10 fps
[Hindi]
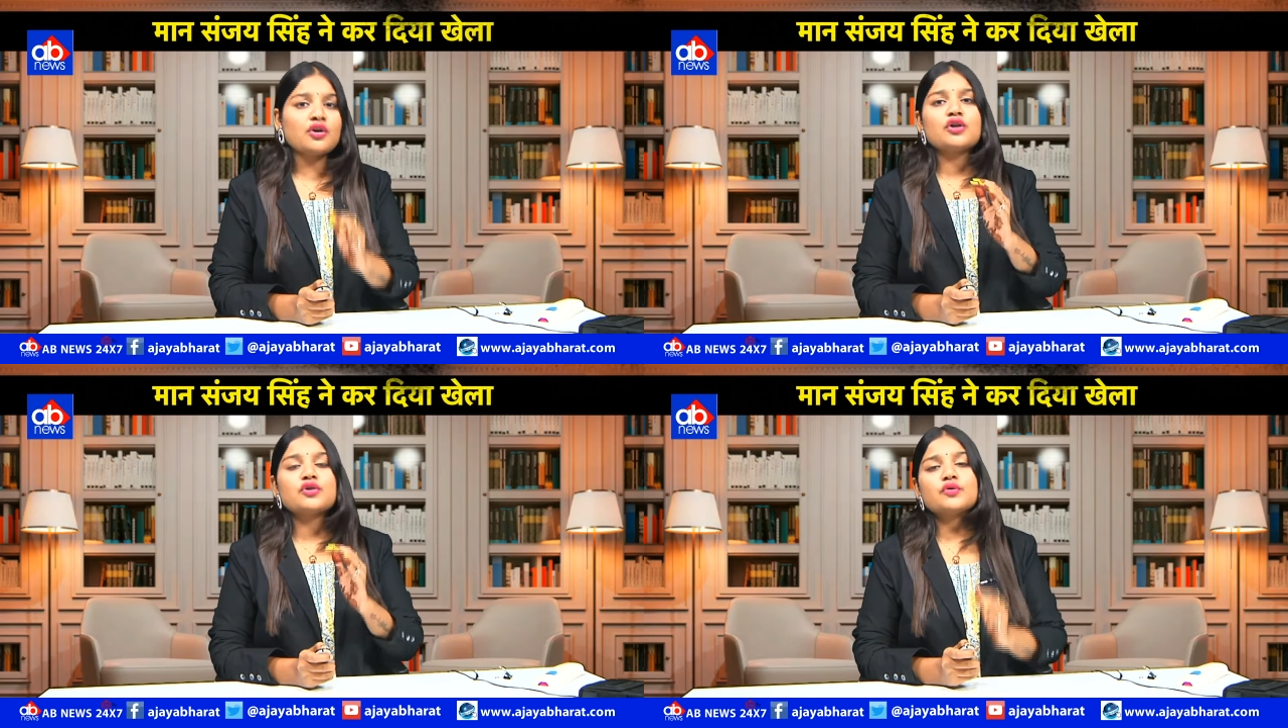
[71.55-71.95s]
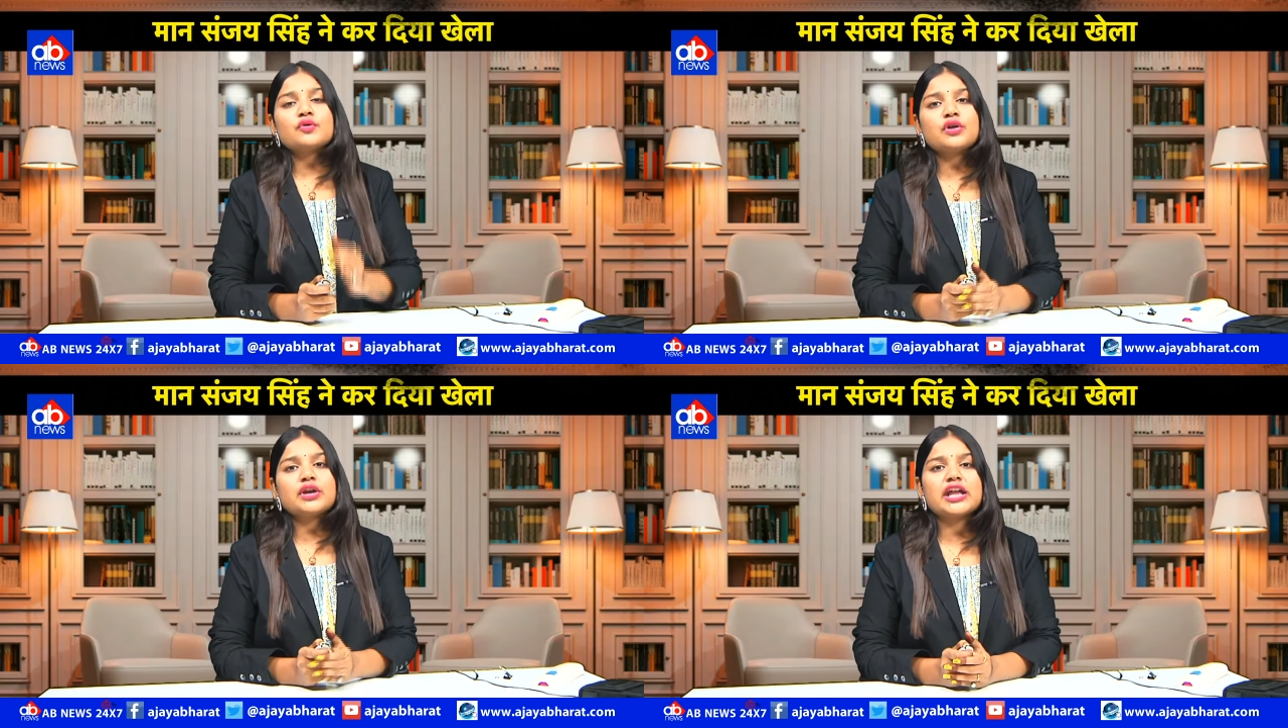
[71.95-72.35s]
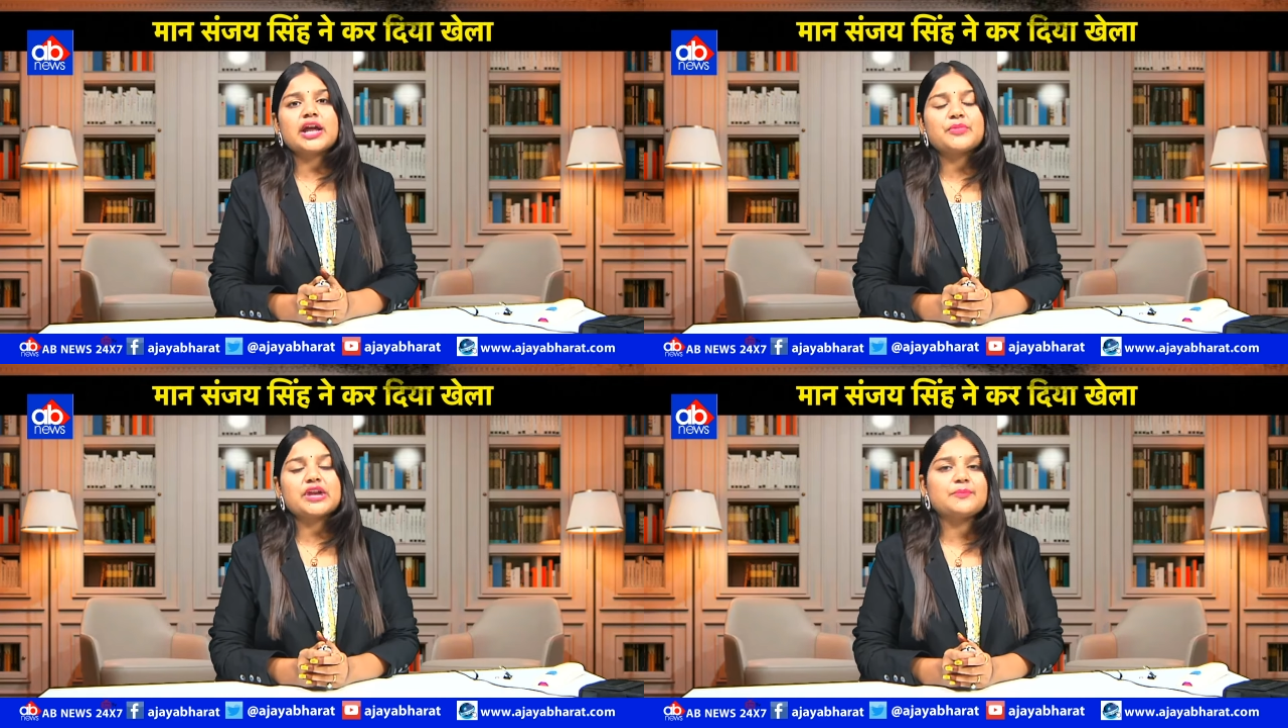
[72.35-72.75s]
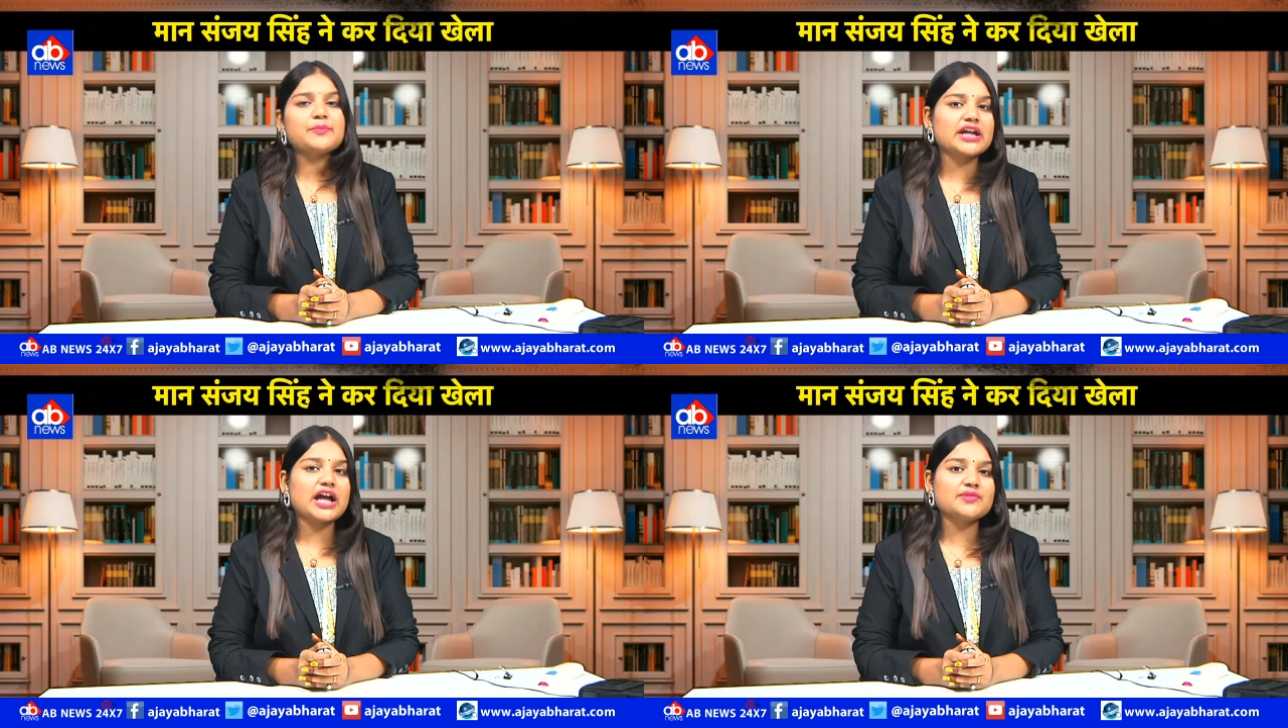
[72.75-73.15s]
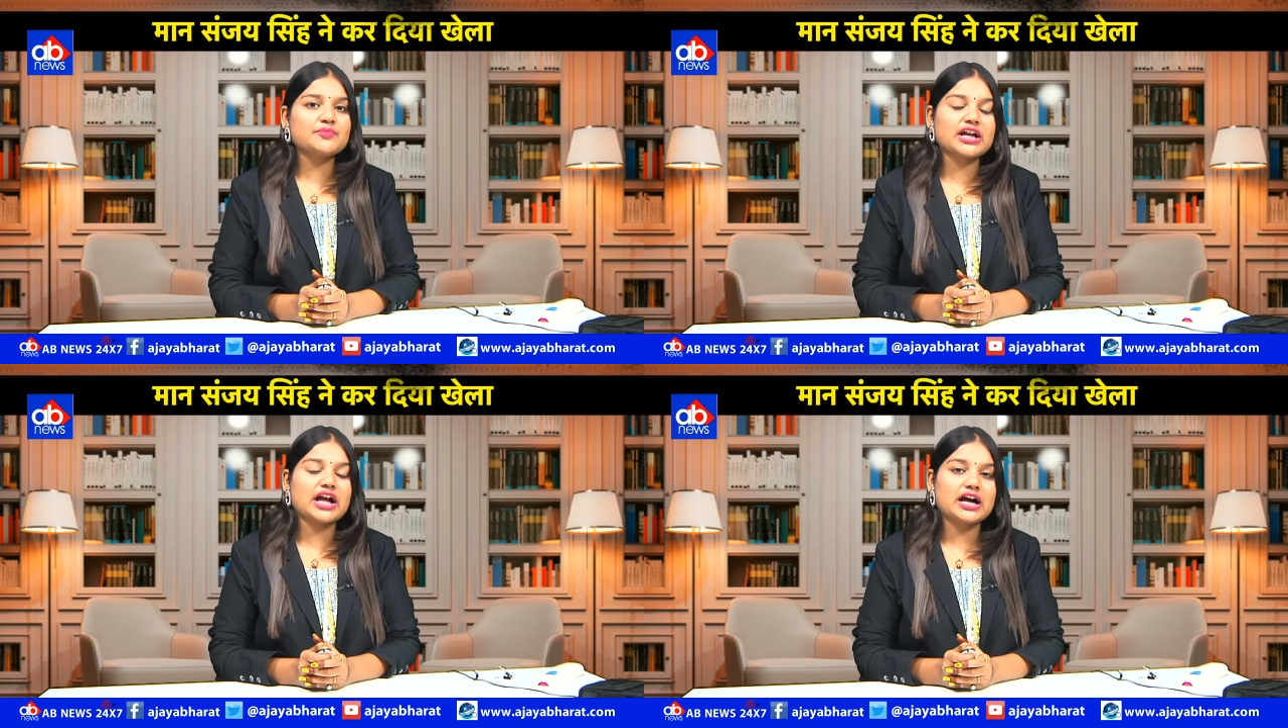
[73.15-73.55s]
और उन्होंने अपने बयान
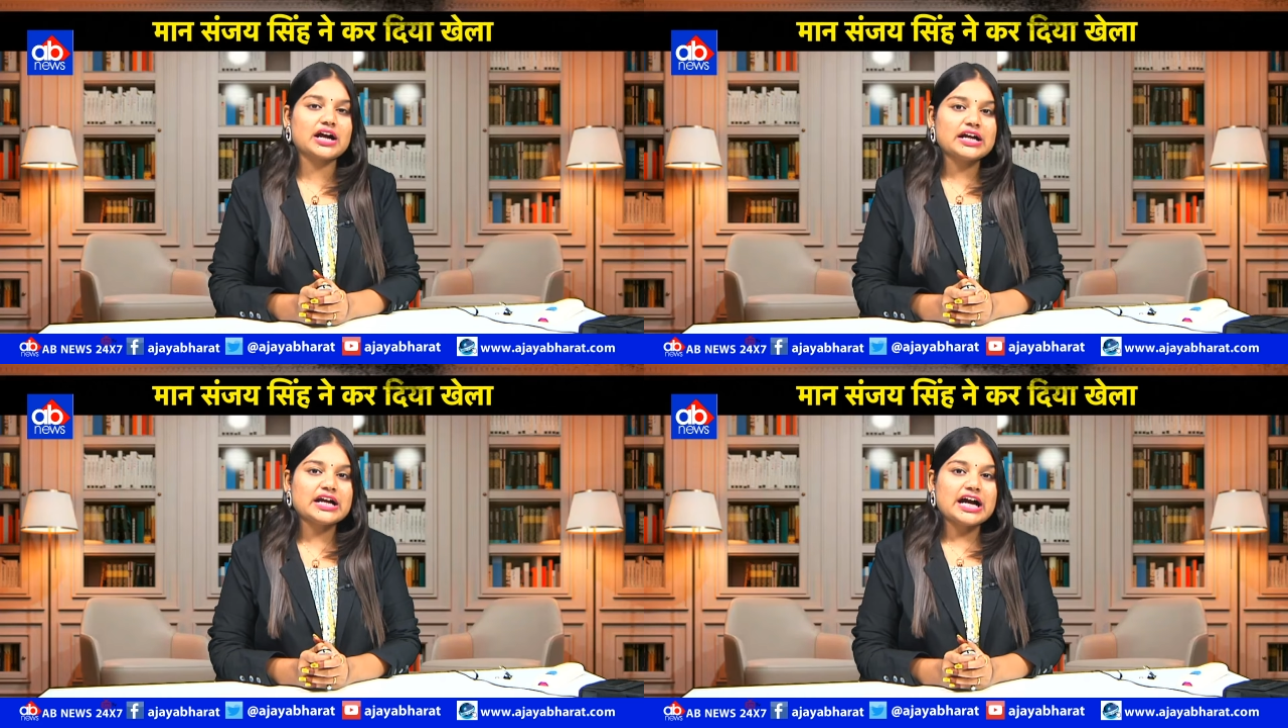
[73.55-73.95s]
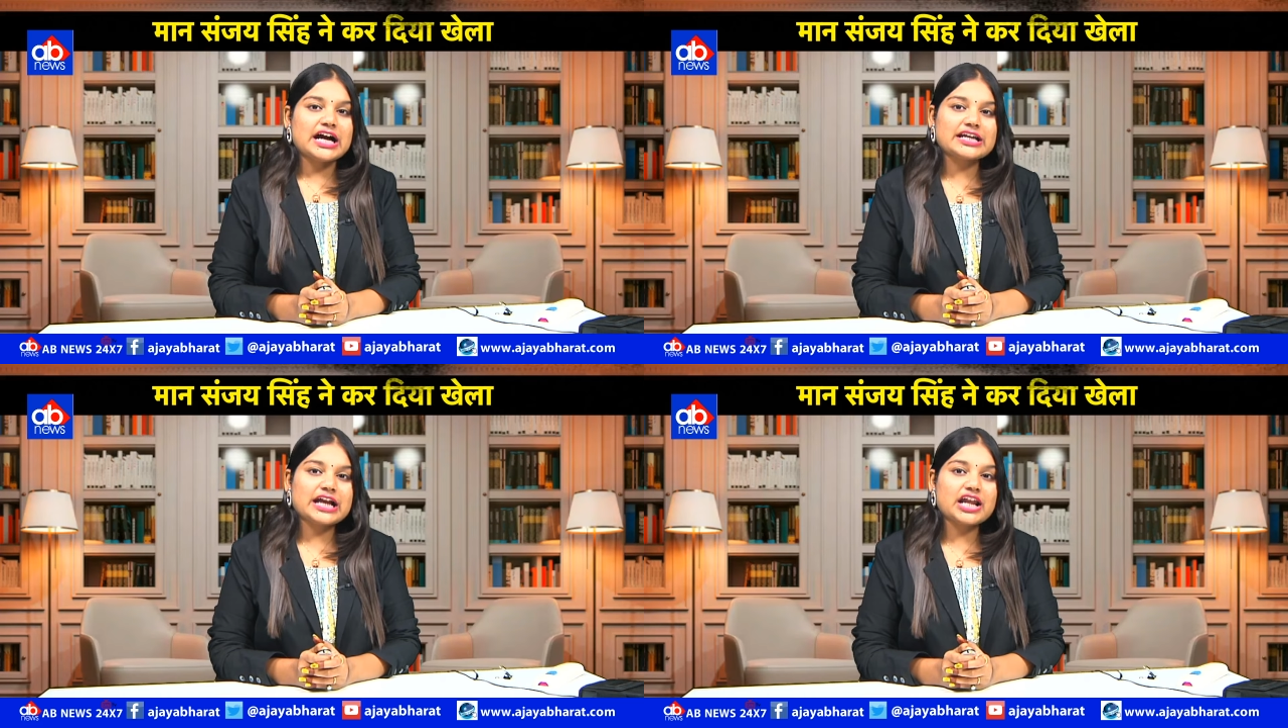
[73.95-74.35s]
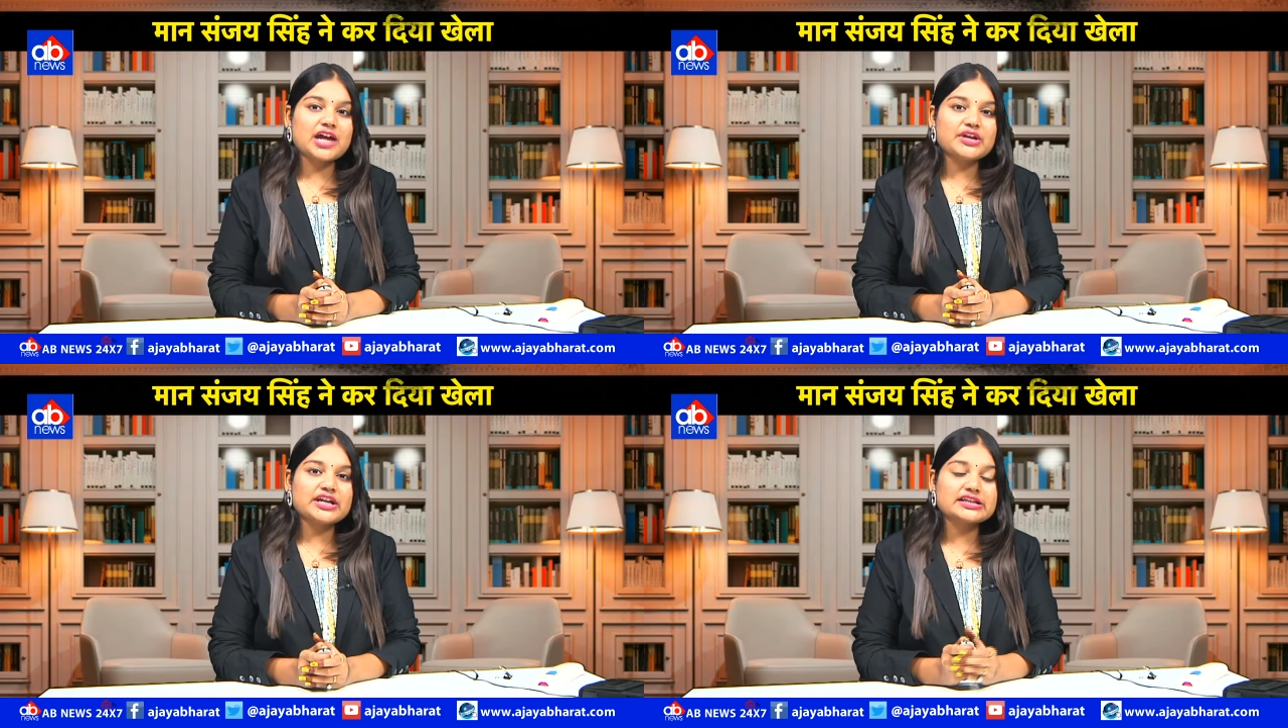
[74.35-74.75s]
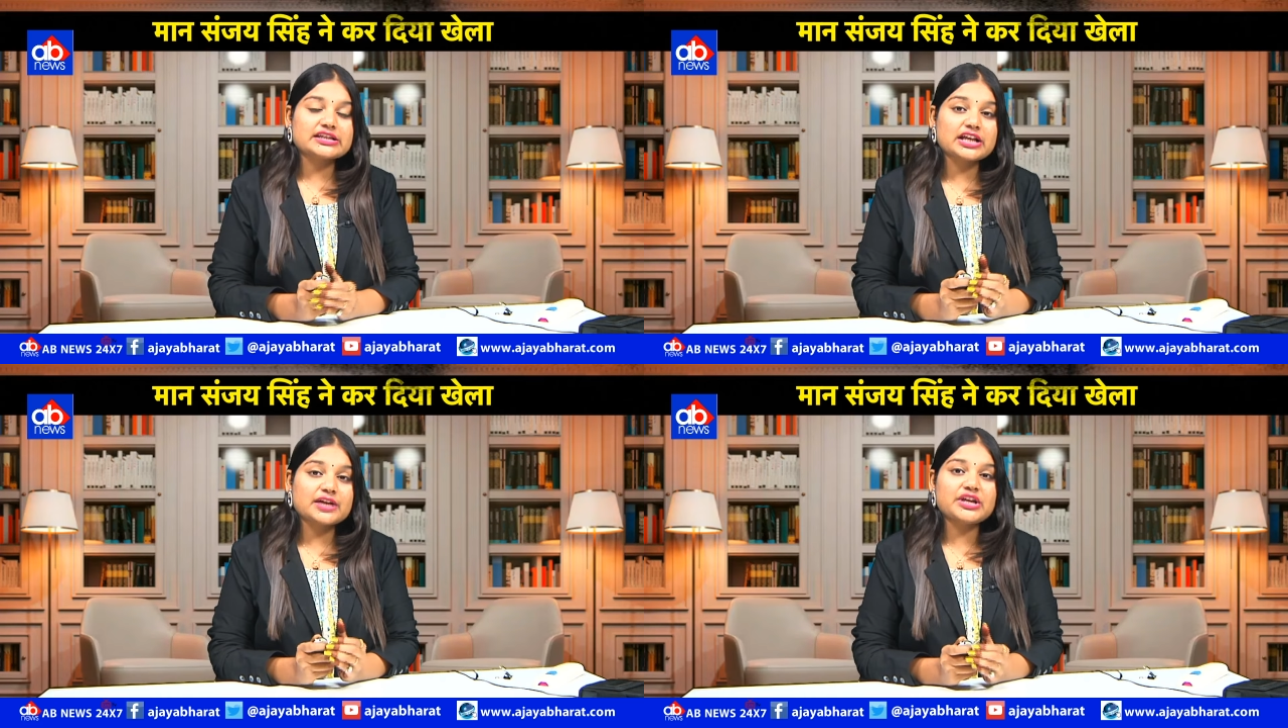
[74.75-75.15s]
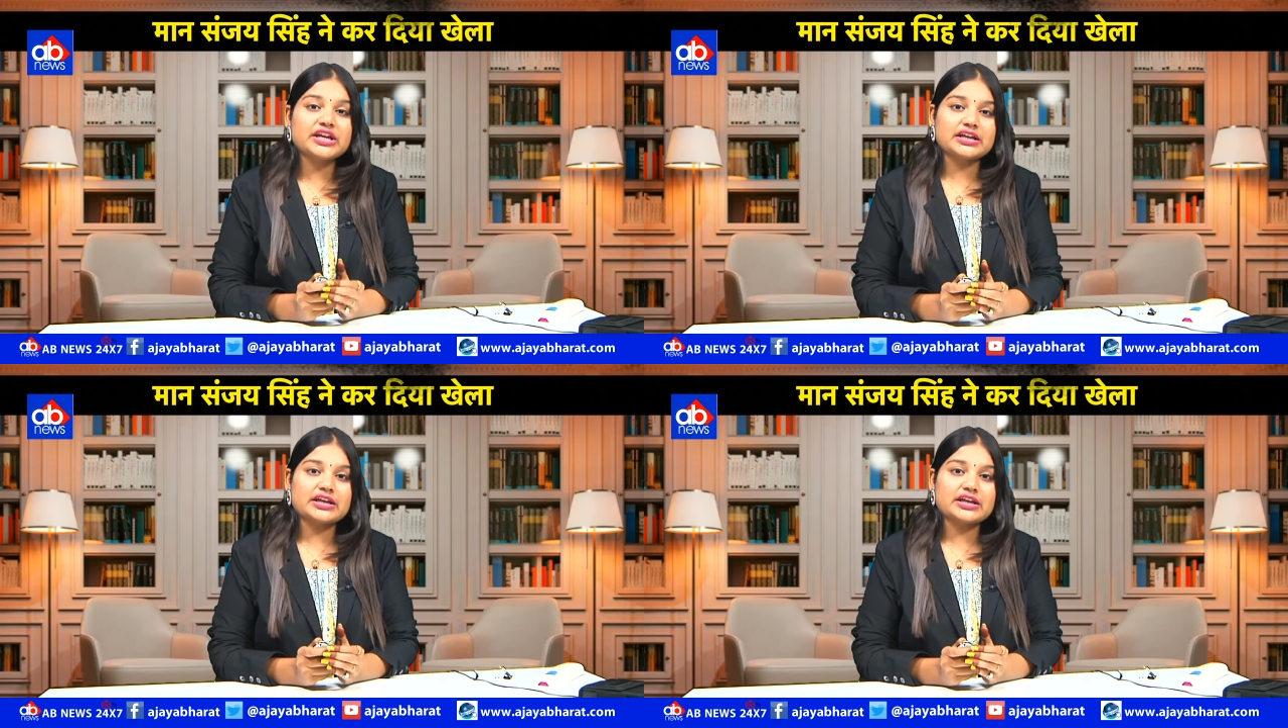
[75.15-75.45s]
में कहा हरियाणा में सभी